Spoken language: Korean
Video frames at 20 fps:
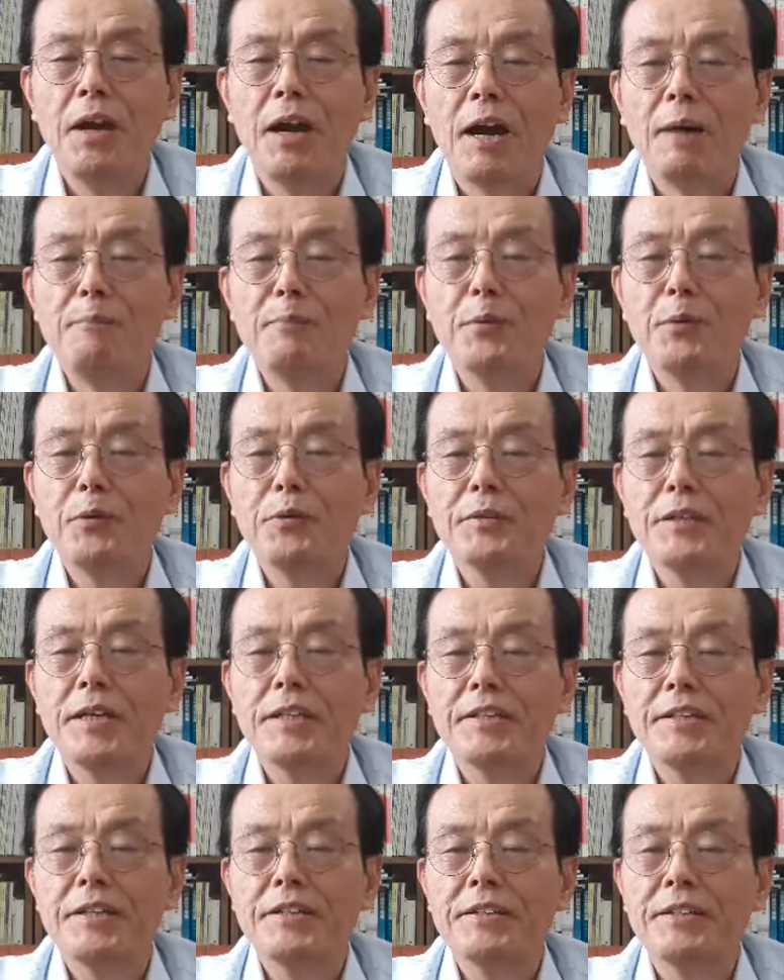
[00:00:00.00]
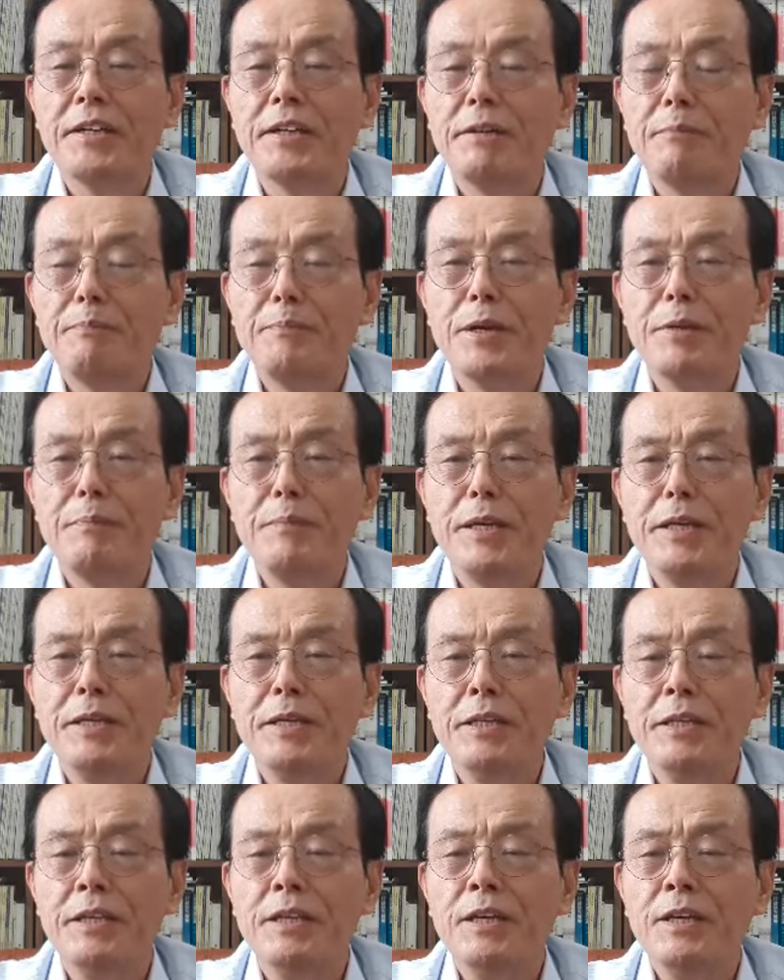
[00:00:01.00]
앞으로 4차
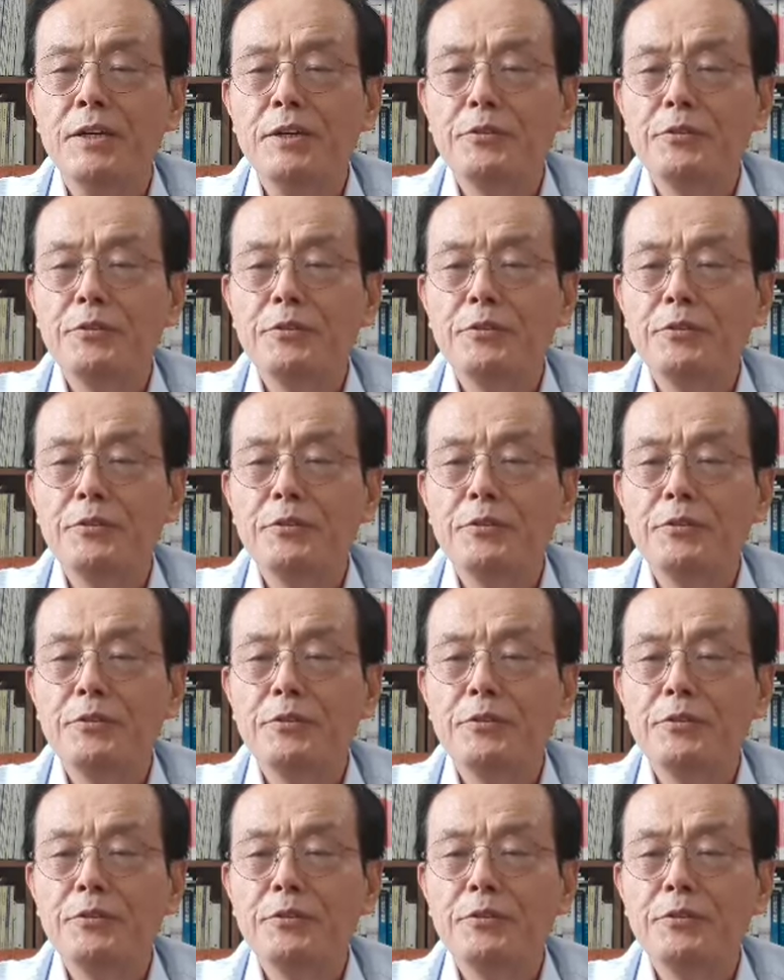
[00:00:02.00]
산업혁명이